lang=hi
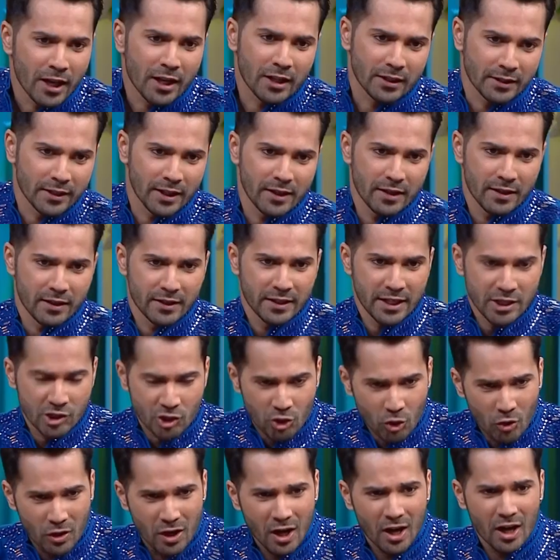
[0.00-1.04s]
लगता है कि
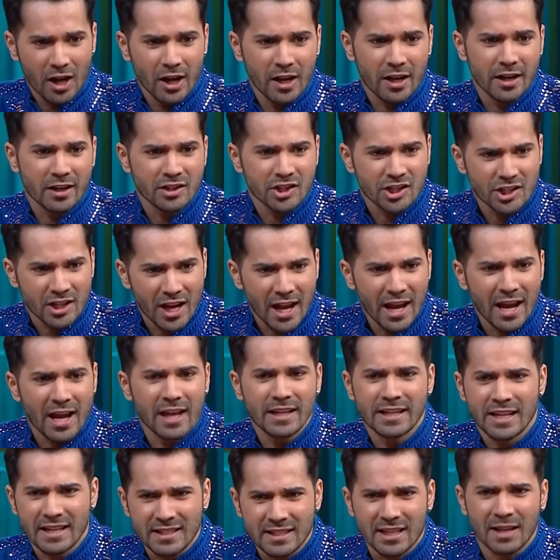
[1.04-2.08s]
शुगर शे
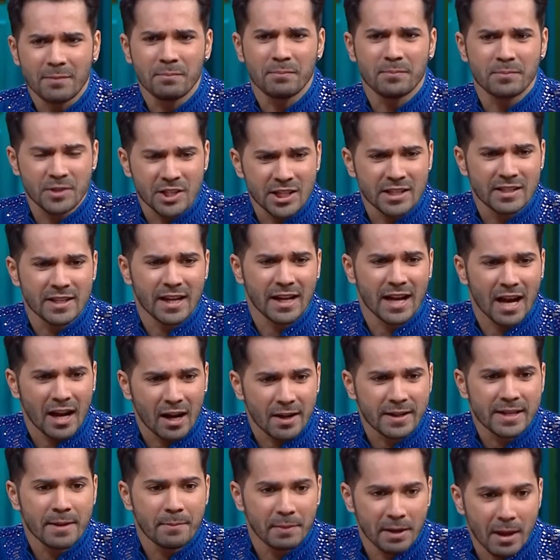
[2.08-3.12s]
ये सब चीजें
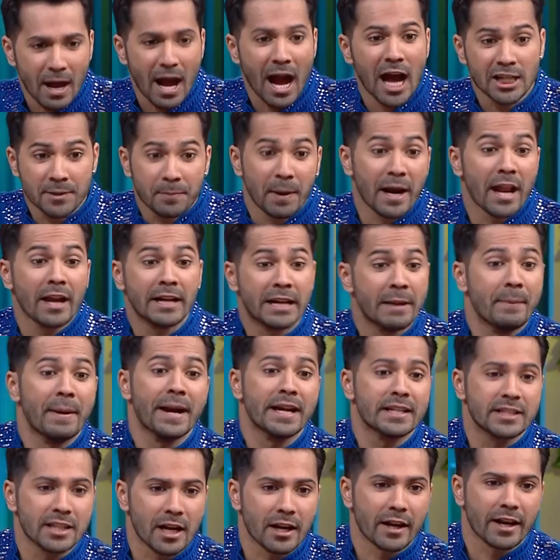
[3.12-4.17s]
ये मतलब आज बड़ा
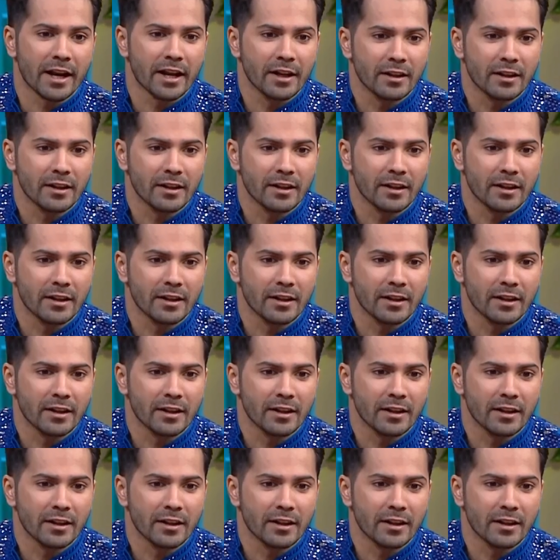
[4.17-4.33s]
डिबेट चल रहा